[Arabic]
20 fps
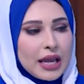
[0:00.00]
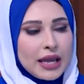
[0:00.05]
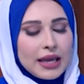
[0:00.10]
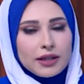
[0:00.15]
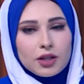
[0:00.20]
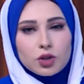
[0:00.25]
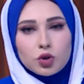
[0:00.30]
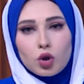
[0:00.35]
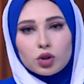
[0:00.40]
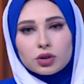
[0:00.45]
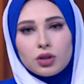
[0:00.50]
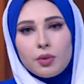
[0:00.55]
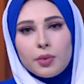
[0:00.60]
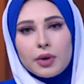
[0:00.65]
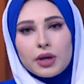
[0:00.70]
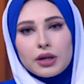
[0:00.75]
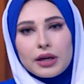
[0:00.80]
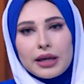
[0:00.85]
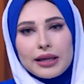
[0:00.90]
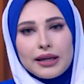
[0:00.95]
اللي
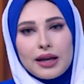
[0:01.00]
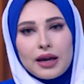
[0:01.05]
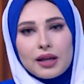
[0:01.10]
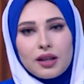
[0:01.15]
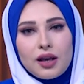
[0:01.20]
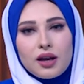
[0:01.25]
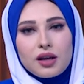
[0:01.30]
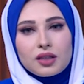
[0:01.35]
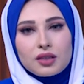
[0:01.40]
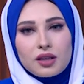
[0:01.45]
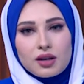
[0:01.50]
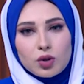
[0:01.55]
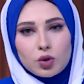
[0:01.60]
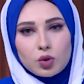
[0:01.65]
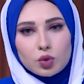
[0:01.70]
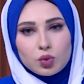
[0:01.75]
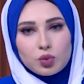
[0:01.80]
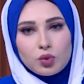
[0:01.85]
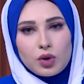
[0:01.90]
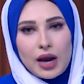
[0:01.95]
تعتبر هي الأكثر
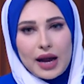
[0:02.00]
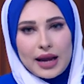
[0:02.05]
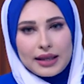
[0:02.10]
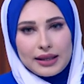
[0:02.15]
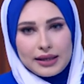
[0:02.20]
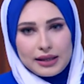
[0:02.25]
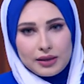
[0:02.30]
خطورة على